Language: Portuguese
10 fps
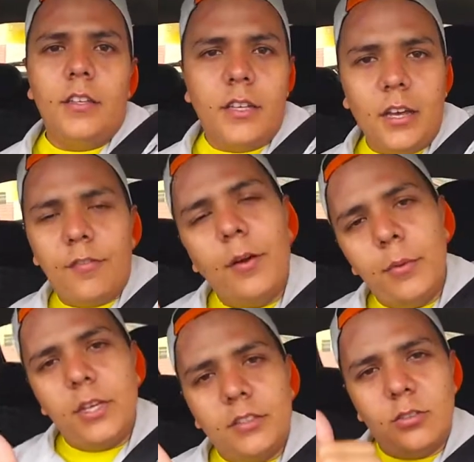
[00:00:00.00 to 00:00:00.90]
E aí
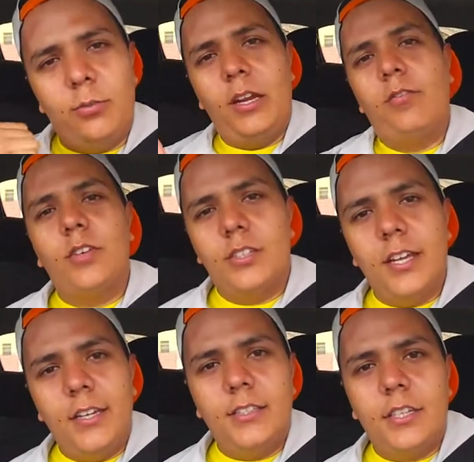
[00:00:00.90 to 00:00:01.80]
família, tudo bem com
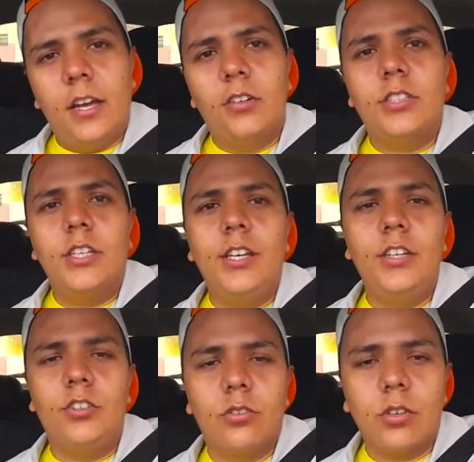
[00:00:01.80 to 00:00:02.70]
vocês? É o
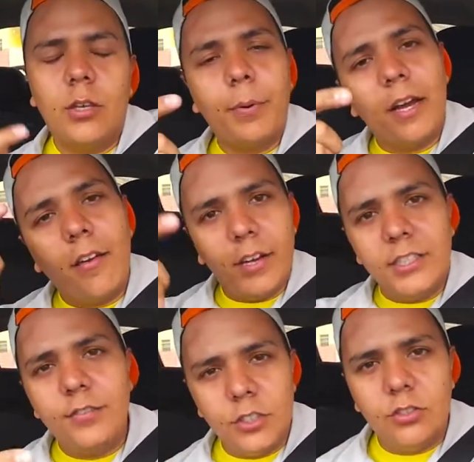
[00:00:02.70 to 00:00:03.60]
seguinte, eu tô aqui para gravar
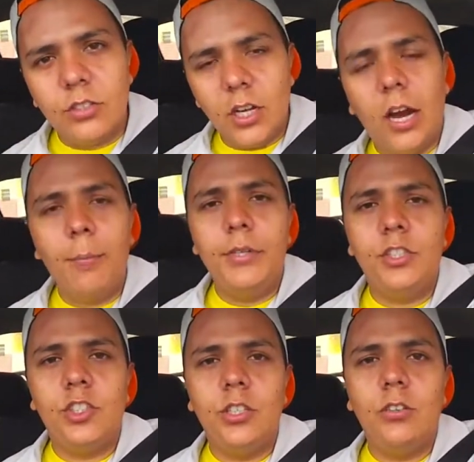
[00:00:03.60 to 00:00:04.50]
esse videozinho
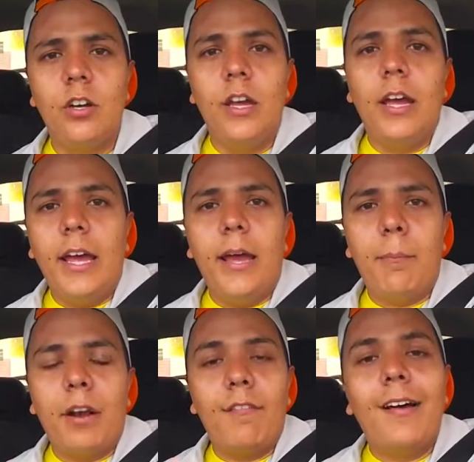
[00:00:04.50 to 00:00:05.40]
rapidinho, é
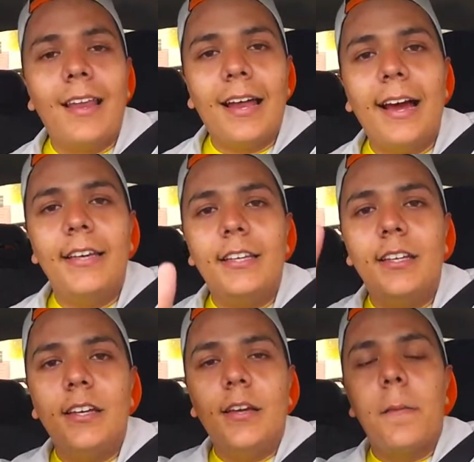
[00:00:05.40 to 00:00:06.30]
para falar
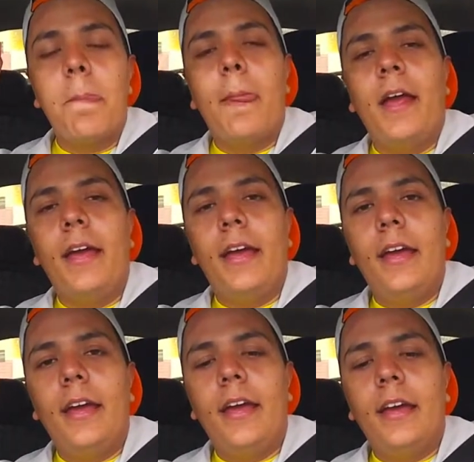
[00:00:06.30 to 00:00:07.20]
aí
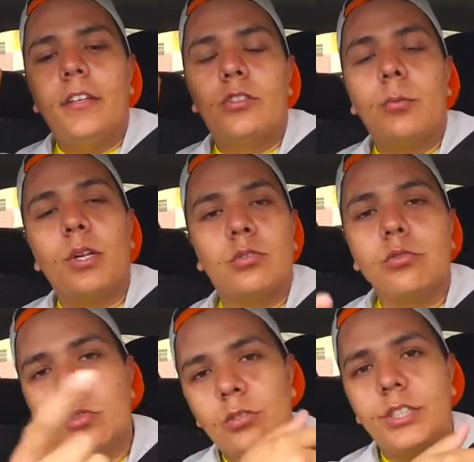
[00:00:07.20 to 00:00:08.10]
é, sobre o
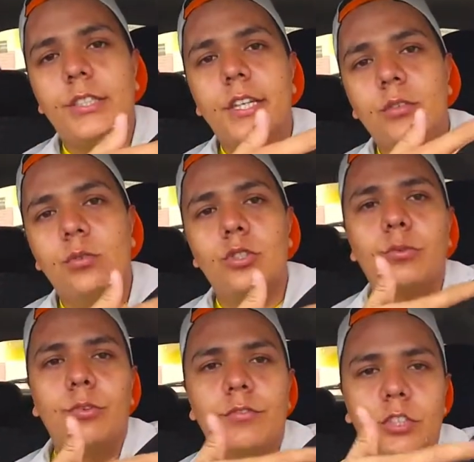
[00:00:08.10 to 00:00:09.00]
assunto que eu citei no
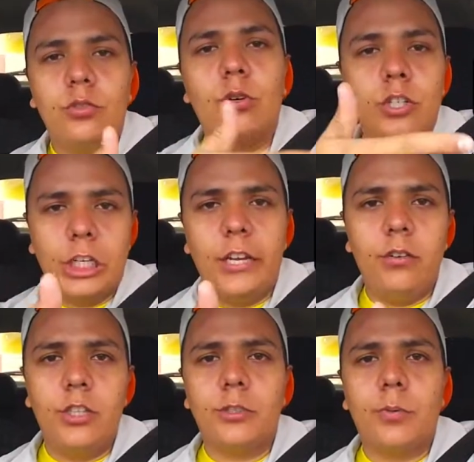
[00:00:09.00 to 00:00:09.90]
último vídeo, o Rogerinho
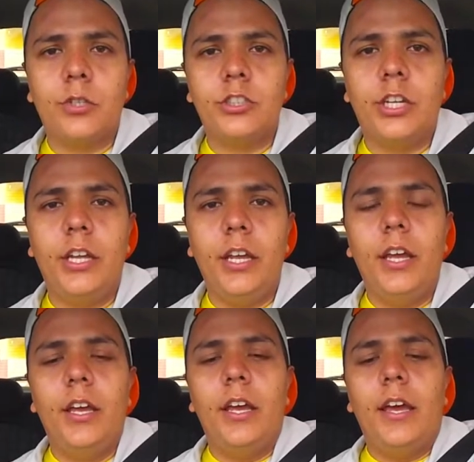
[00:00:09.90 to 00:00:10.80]
responde aí.
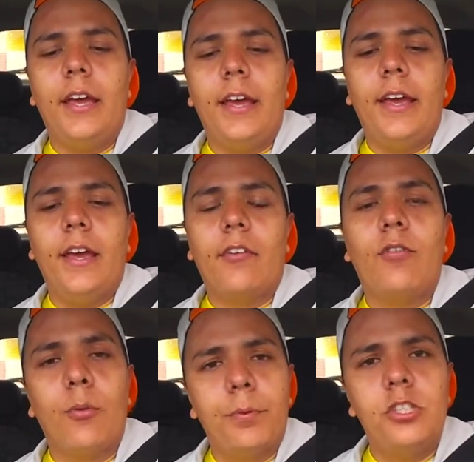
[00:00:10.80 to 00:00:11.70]
É,
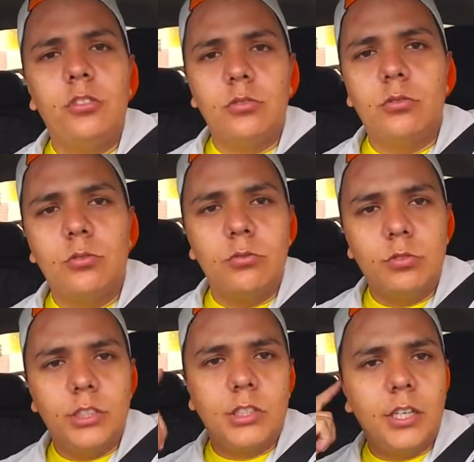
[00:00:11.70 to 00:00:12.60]
foi um pedido de um
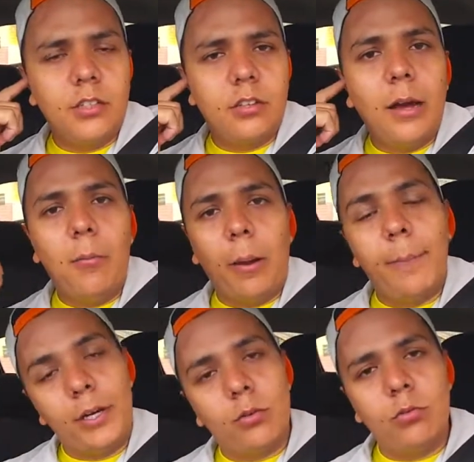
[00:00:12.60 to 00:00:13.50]
inscrito lá, uma
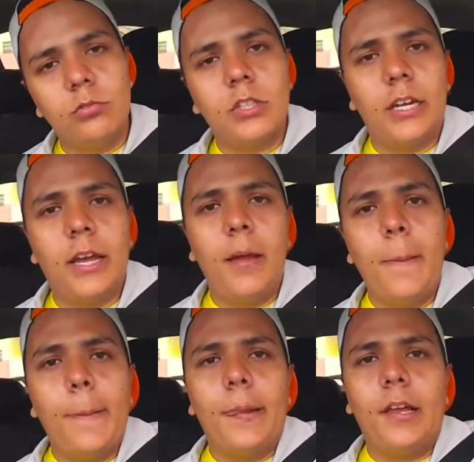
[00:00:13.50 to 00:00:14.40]
pergunta, né?
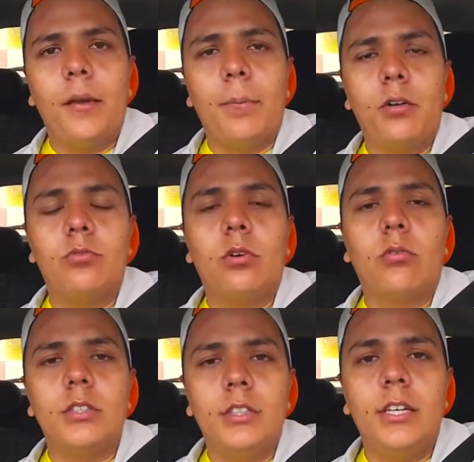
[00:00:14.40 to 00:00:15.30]
Que ele perguntou
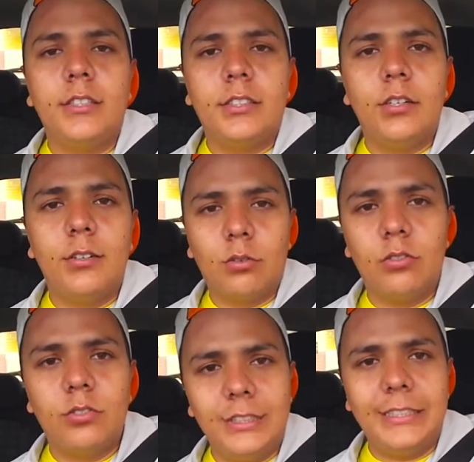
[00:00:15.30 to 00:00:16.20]
quando que ia ser o
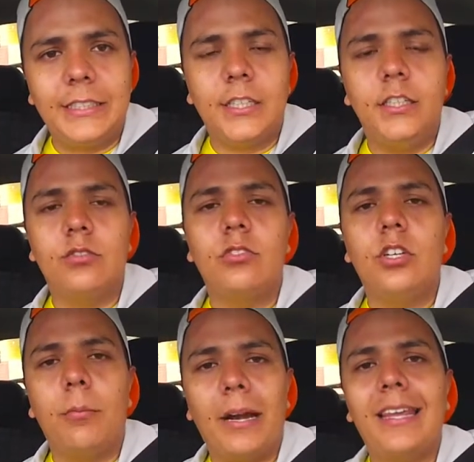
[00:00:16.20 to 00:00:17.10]
encontro de inscritos e
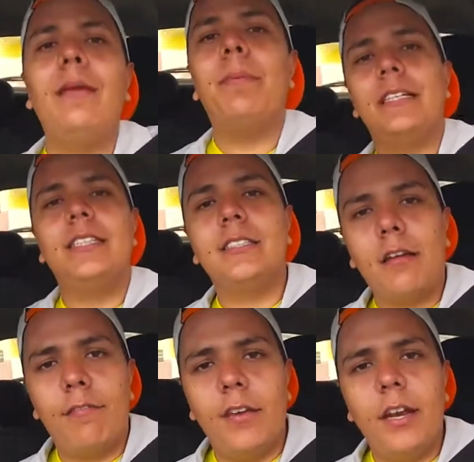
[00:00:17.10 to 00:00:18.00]
eu marquei para
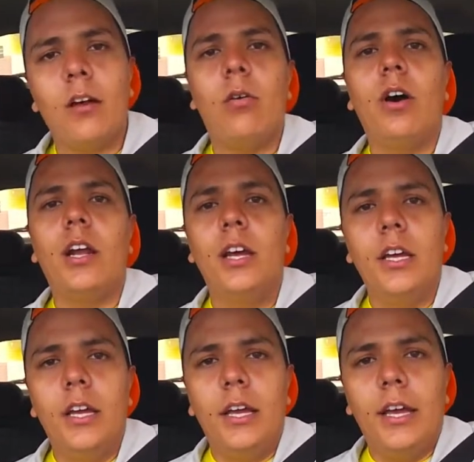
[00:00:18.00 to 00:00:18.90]
sexta-feira agora.
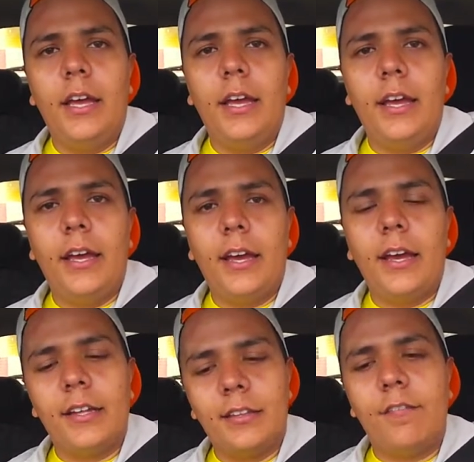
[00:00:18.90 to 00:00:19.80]
É,
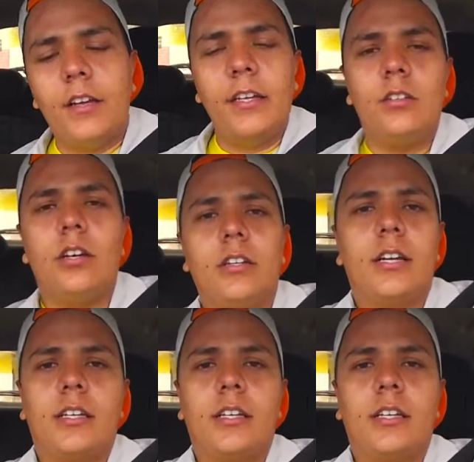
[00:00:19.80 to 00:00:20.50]
até falei da, da